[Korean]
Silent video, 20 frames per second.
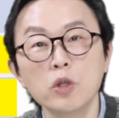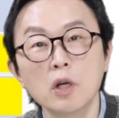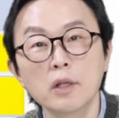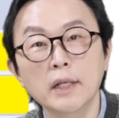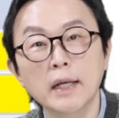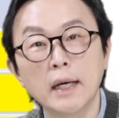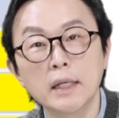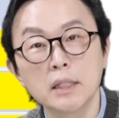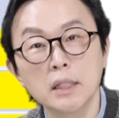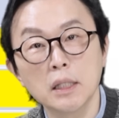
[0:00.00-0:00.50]

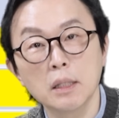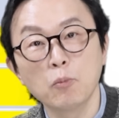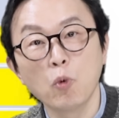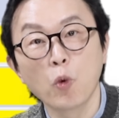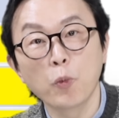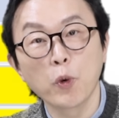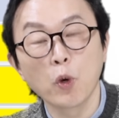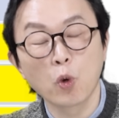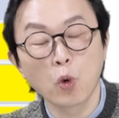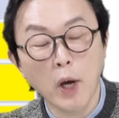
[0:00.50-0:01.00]
년까지
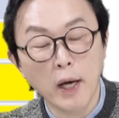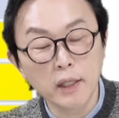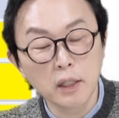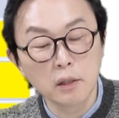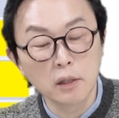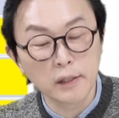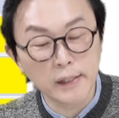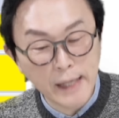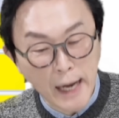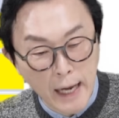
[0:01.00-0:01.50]
목표로
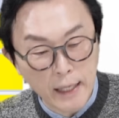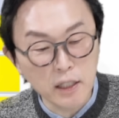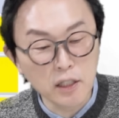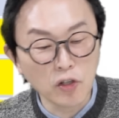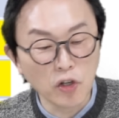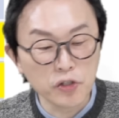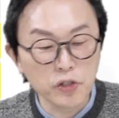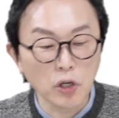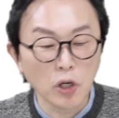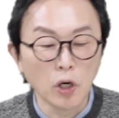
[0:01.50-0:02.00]
하는 것을
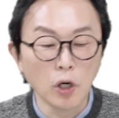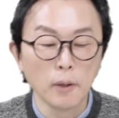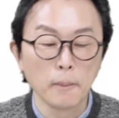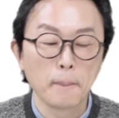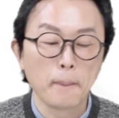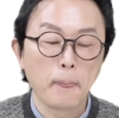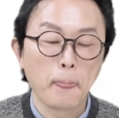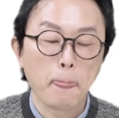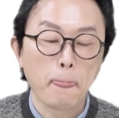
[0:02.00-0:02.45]
가는 거죠.